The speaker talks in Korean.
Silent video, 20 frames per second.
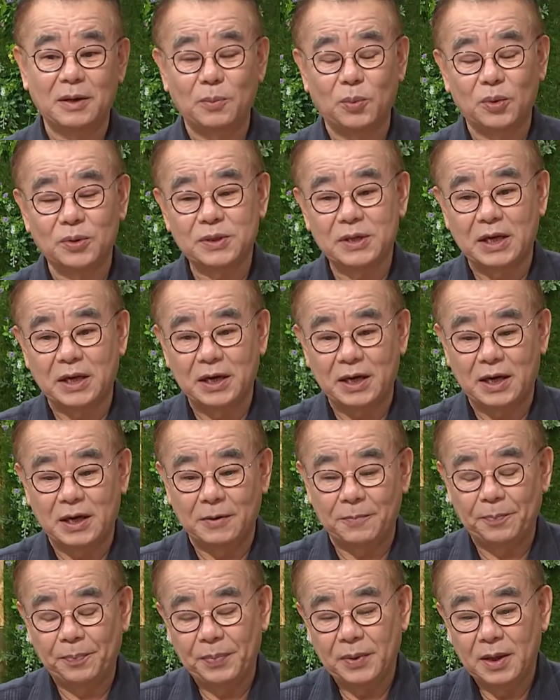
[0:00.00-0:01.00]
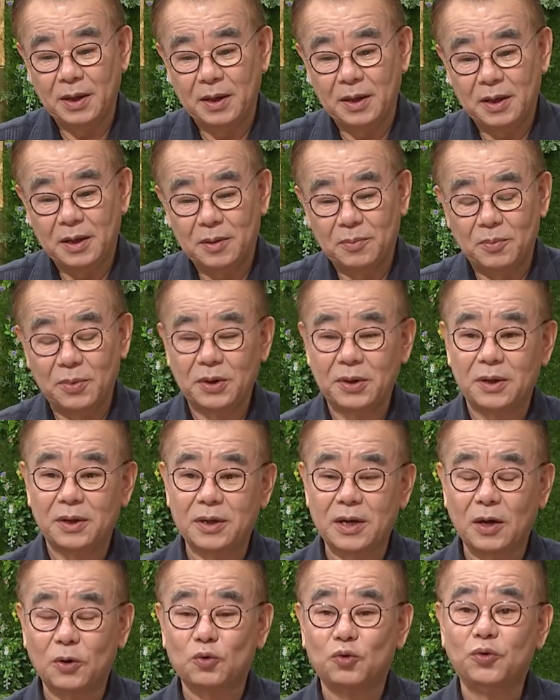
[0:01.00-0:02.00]
목사나 뭐
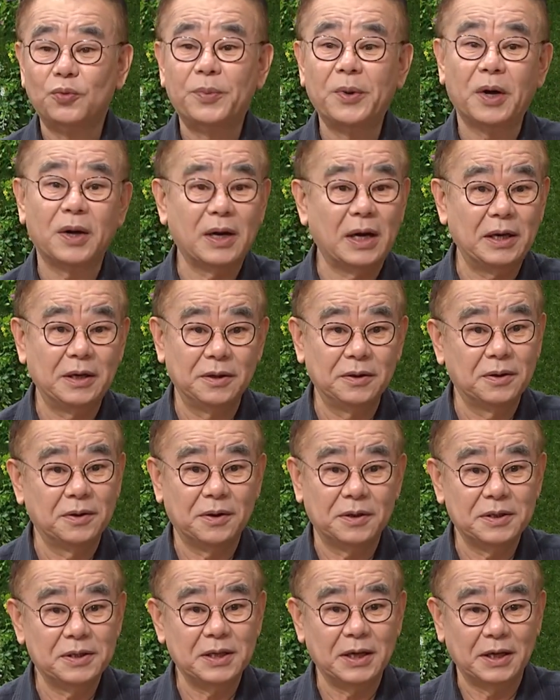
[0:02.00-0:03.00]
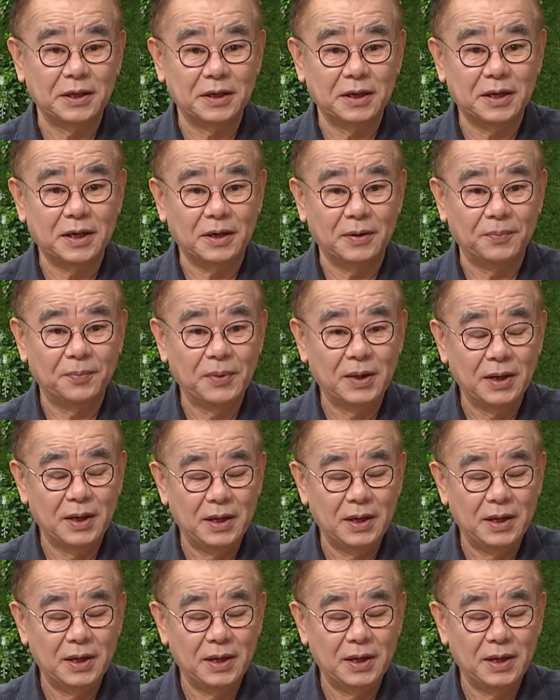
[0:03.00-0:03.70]
이렇게 구별하는 것이 아니라